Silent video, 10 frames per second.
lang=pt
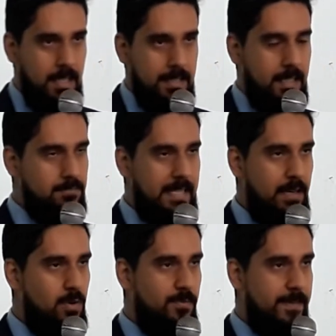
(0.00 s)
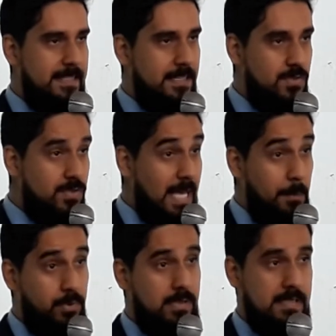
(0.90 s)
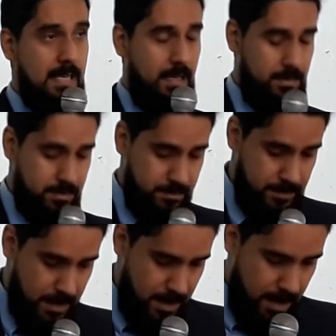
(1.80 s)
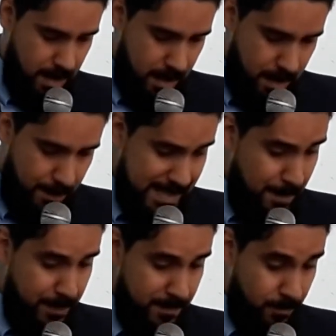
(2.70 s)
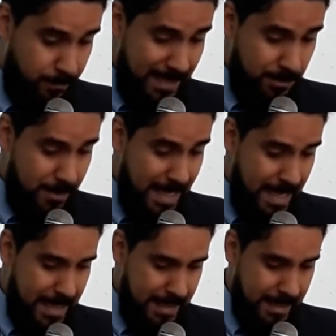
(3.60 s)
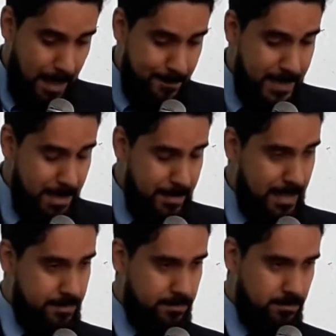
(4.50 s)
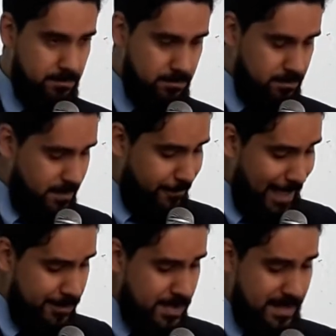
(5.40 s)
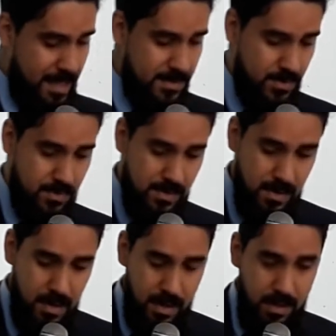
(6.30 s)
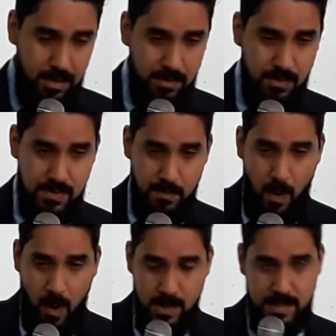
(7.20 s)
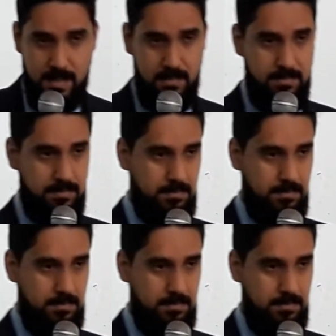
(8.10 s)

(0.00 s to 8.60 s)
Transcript: Não tem como fazer isso 100%. Mas a, o fato é que a Bíblia, em vários textos, nos mostram